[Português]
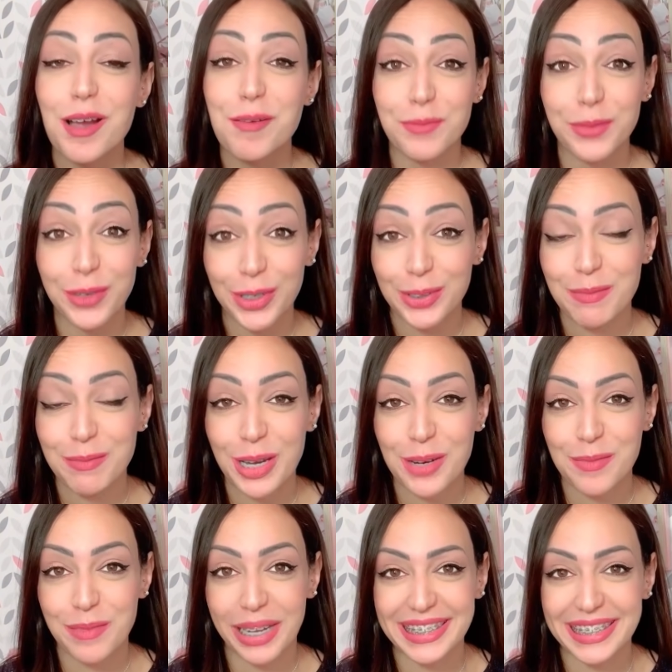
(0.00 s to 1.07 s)
muito bem
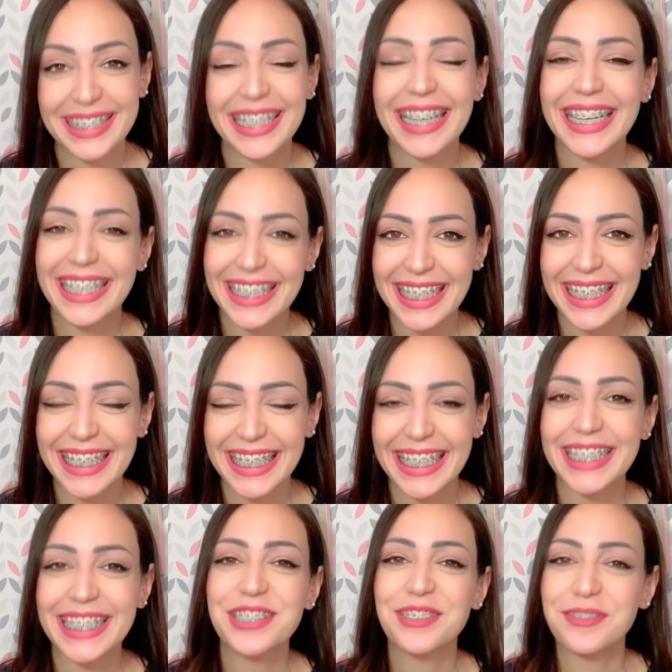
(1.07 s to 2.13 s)
arrumadinha e
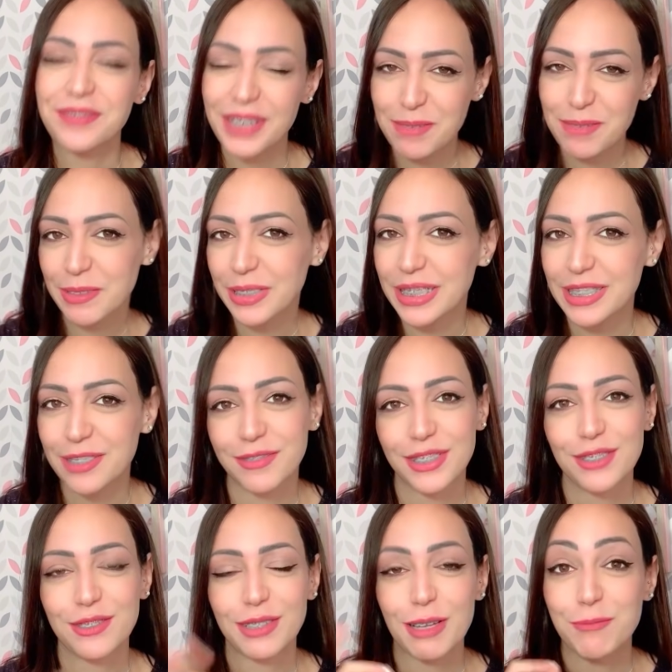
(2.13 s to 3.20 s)
elegante, vem comigo nesse
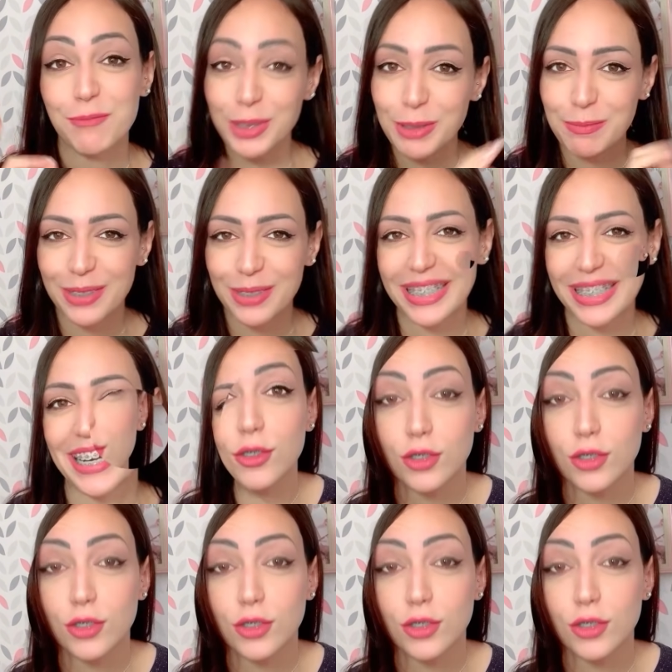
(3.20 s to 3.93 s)
vídeo que tem muita opção legal.